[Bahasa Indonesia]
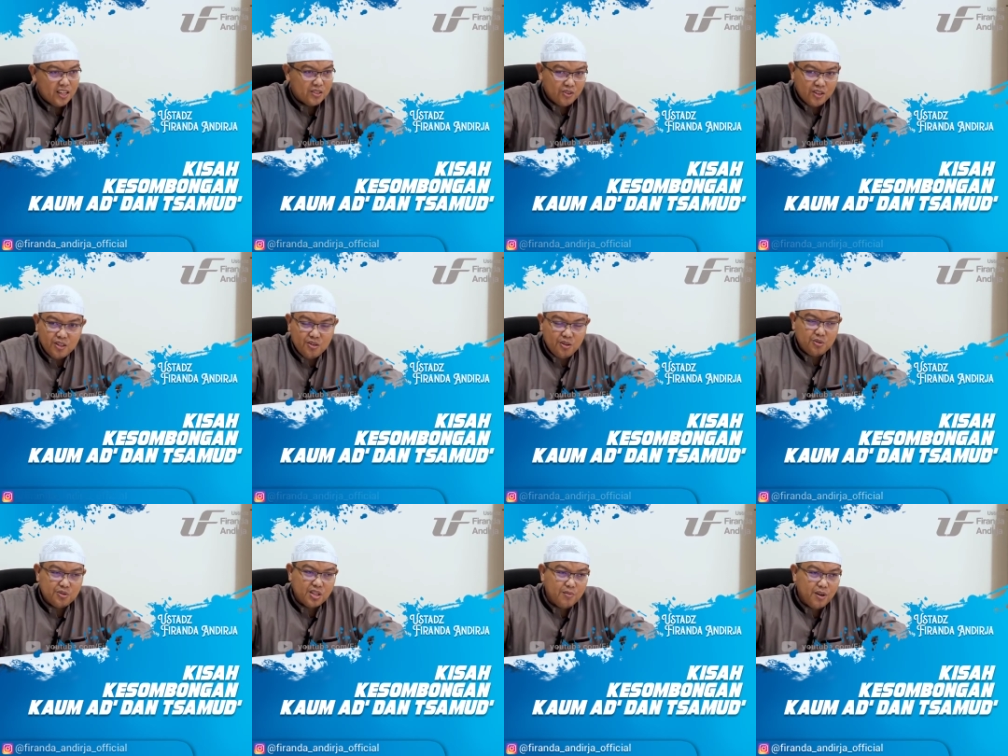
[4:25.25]
soleh itu
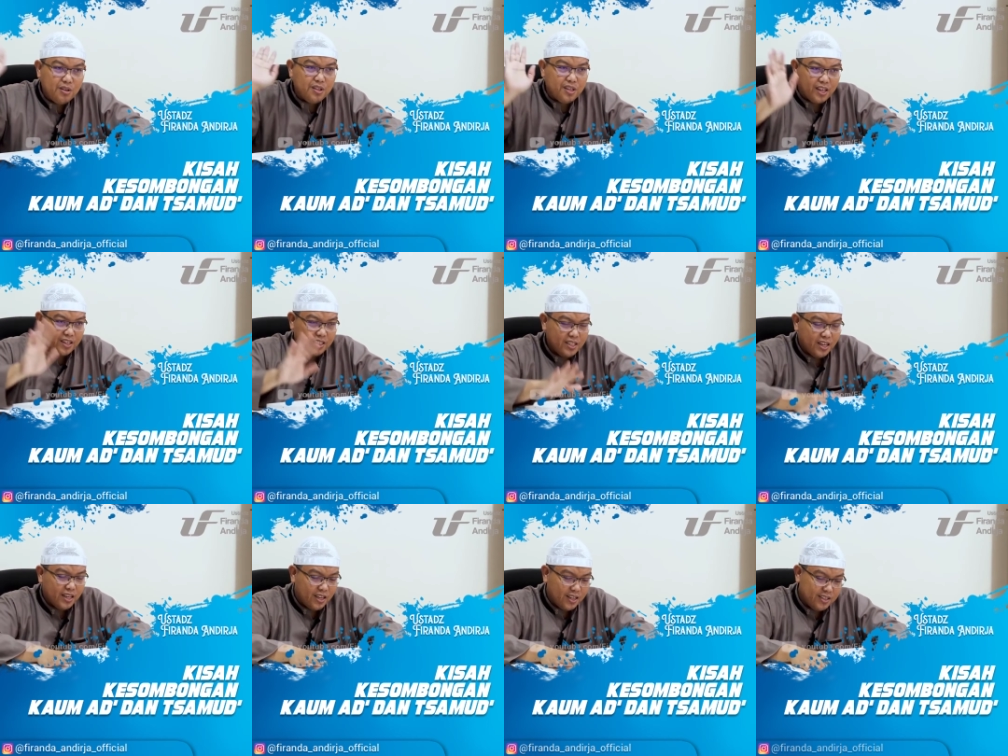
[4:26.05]
diutus sama Allah ya
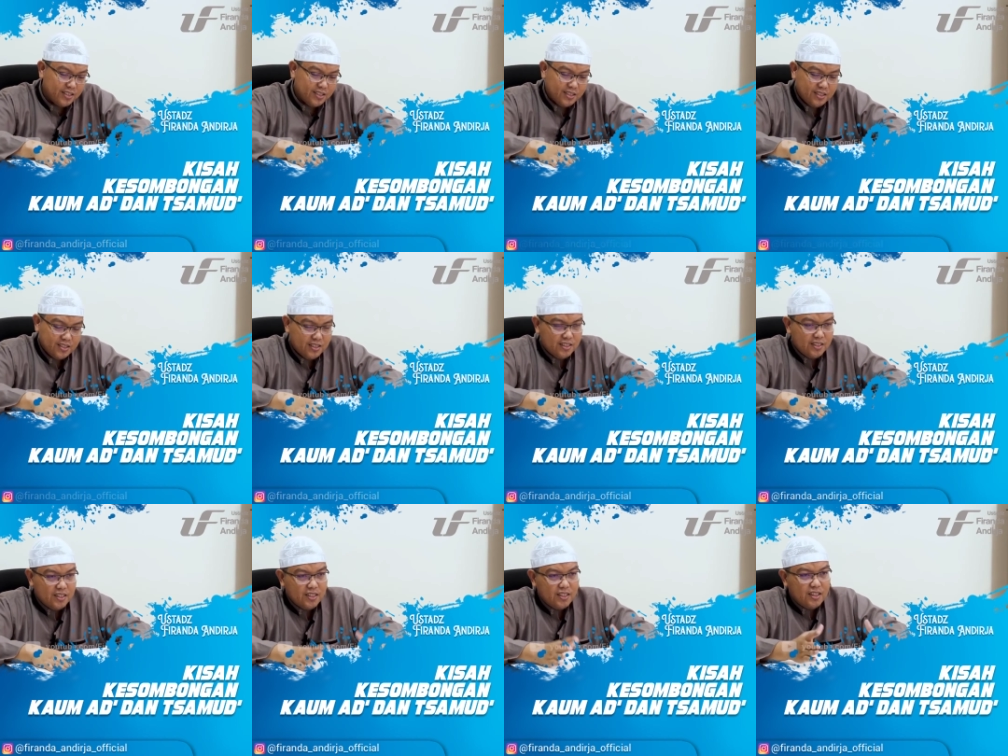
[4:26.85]
iya ya
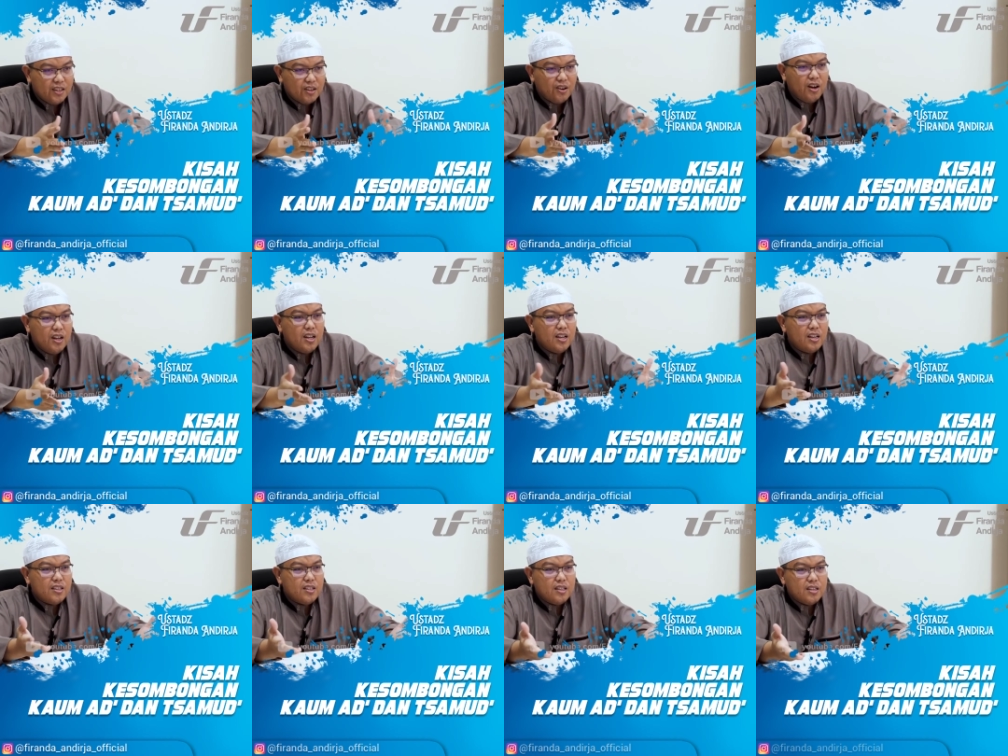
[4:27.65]
qala
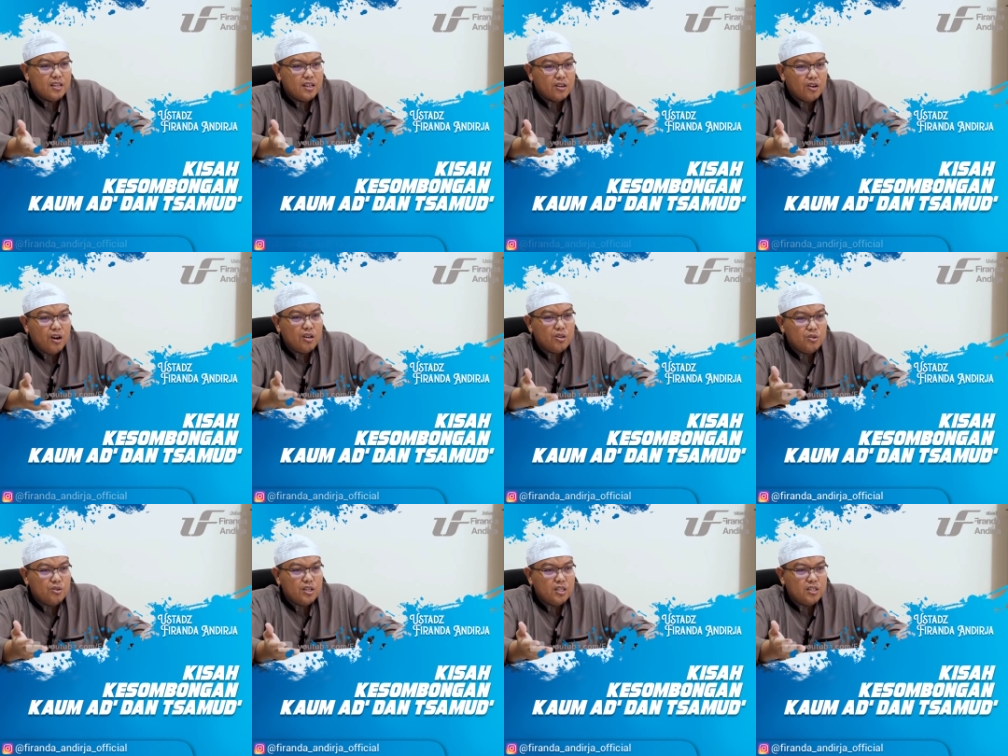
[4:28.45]
alladziina
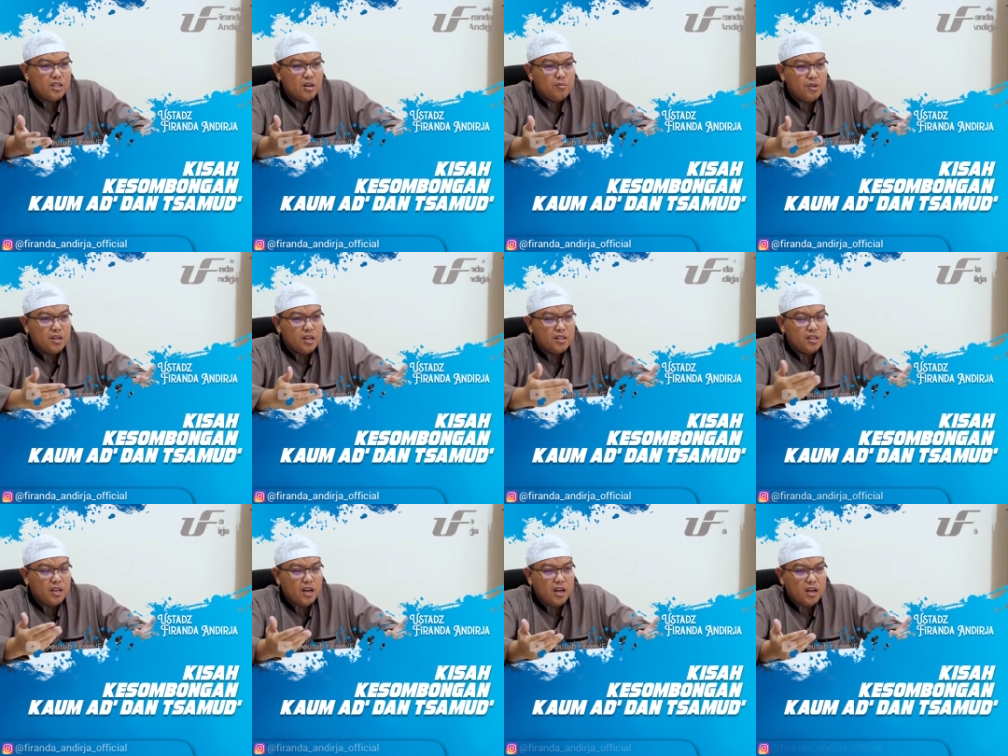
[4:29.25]
qalu inna
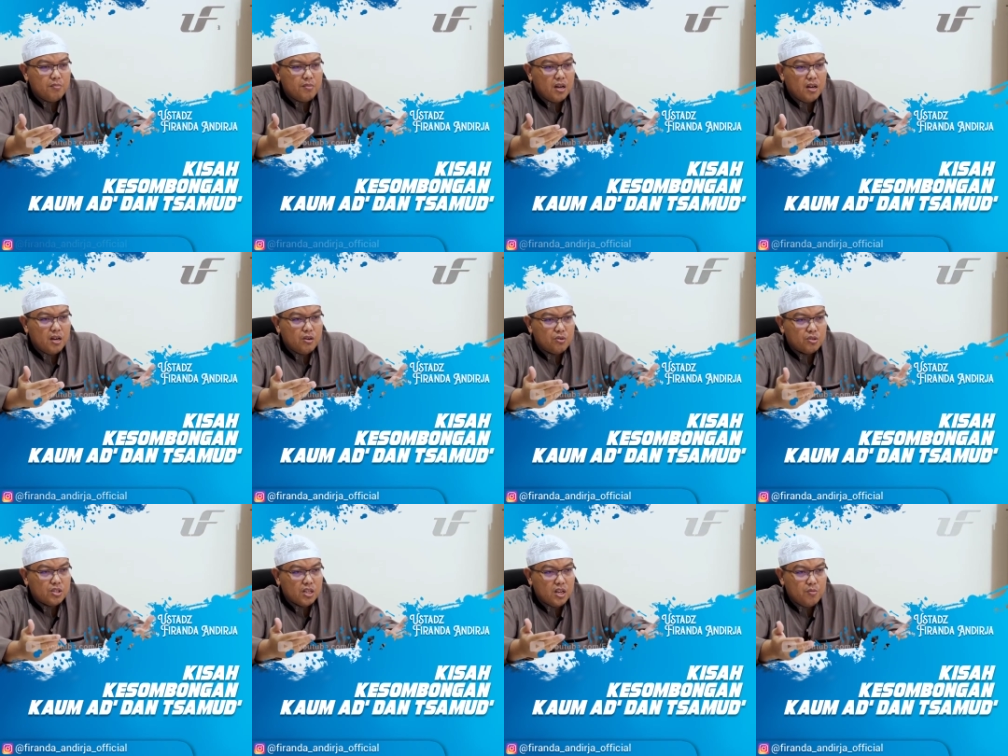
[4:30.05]
billadzi
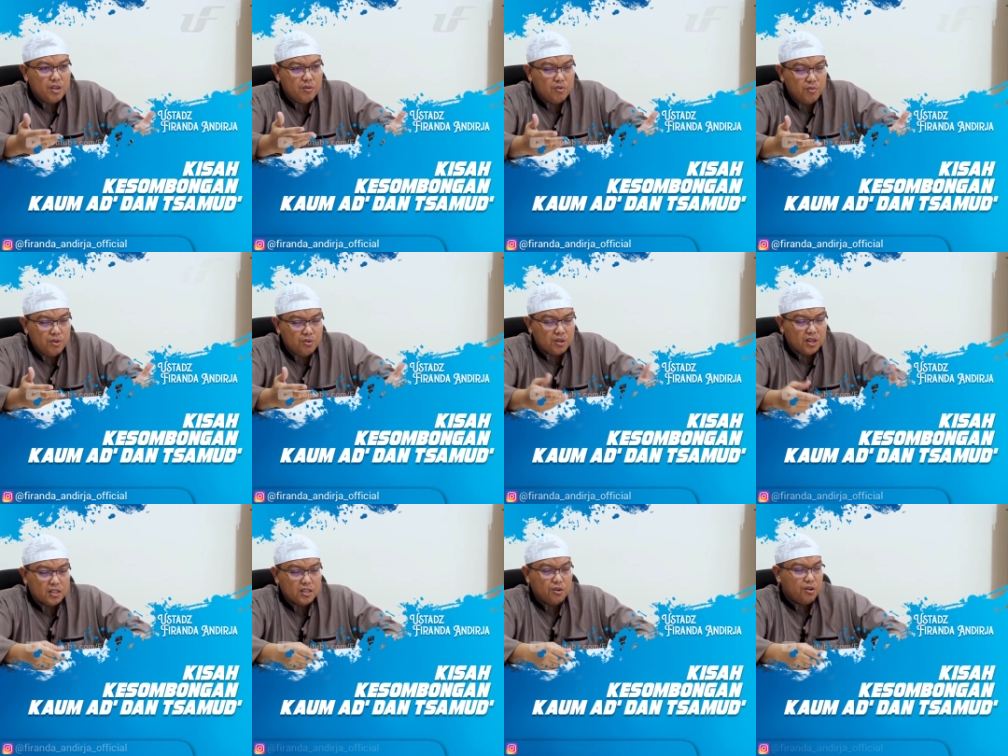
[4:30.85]
ursila lebih mu'minun
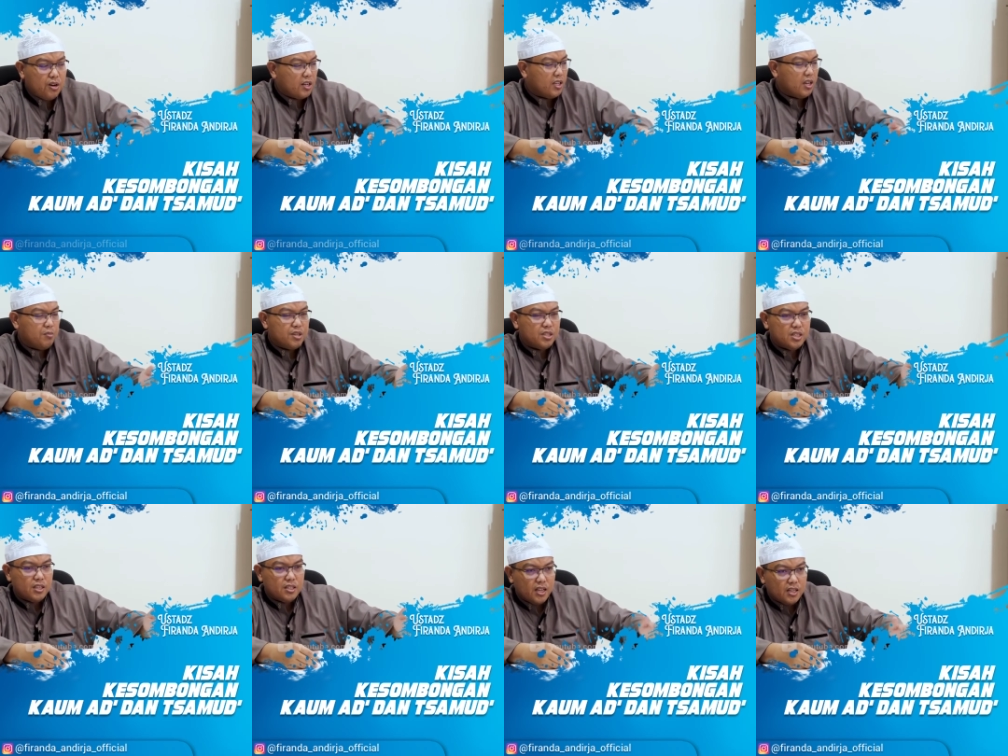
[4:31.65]
kata orang yang
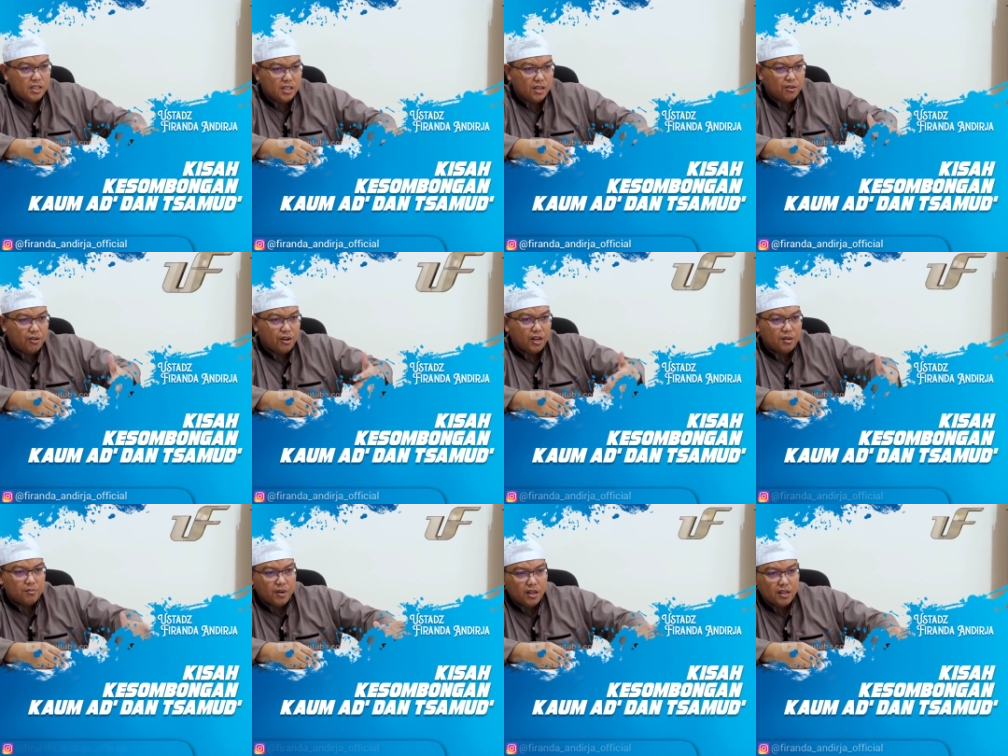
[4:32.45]
miskin tadi orang, -orang
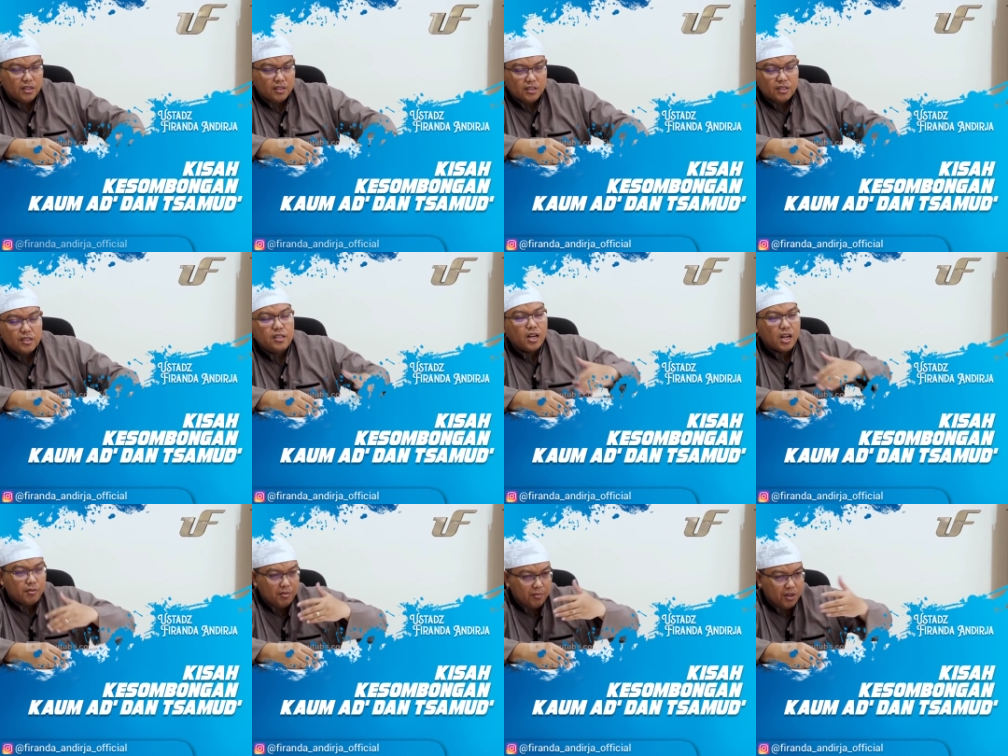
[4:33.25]
lemah ya
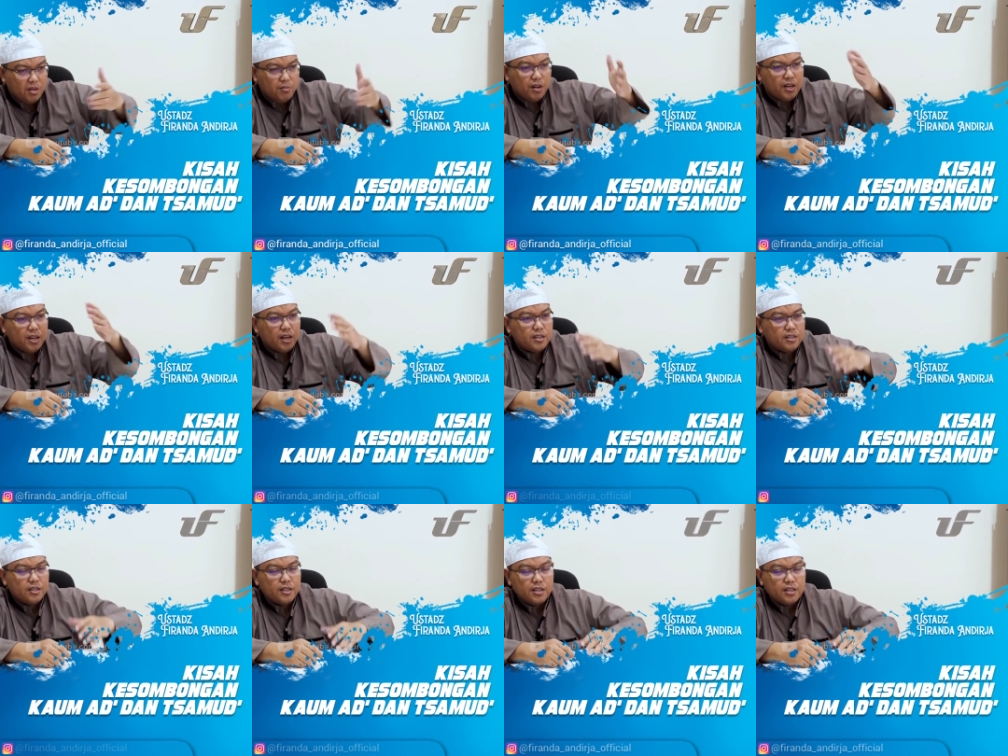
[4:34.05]
kami beriman dengan